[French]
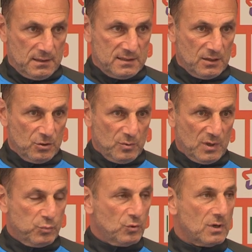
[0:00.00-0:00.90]
des
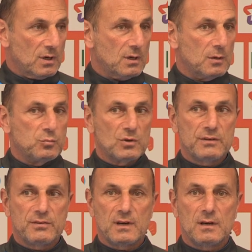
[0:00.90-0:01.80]
arguments pour, euh, pour,
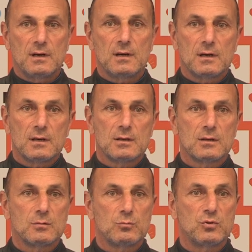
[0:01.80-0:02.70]
les faire, euh,
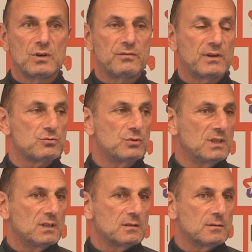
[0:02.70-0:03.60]
pour les faire
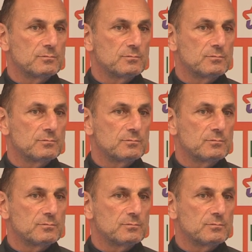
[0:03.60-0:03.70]
chuter.